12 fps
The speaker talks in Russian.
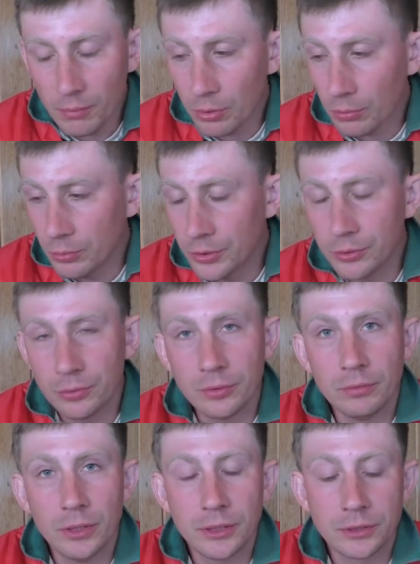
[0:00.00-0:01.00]
Пробуйте
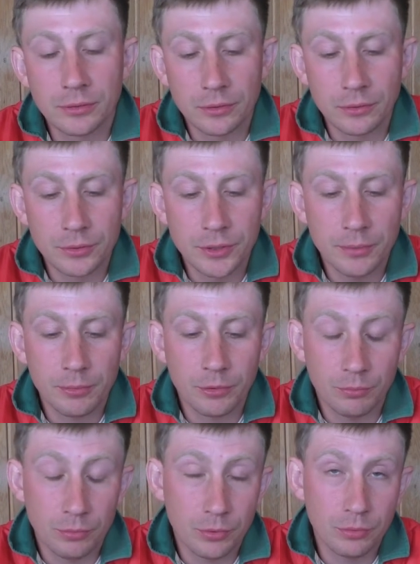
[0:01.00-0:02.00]
удивлять своих друзей,
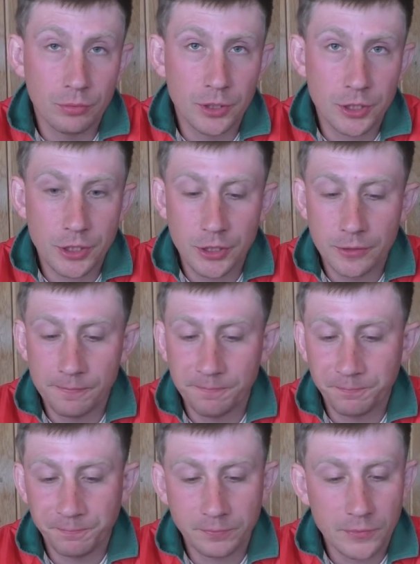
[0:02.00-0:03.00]
потом будете угощать.
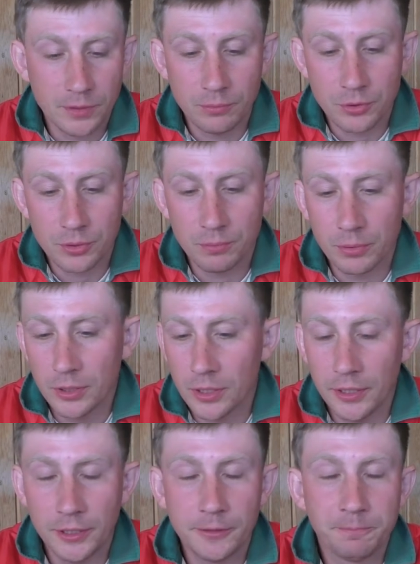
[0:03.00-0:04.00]
Это можно
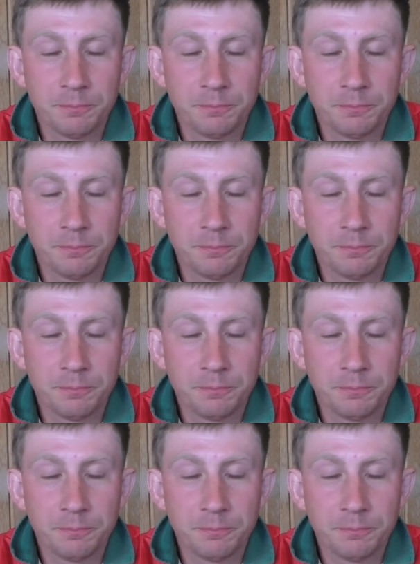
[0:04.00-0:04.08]
подарить.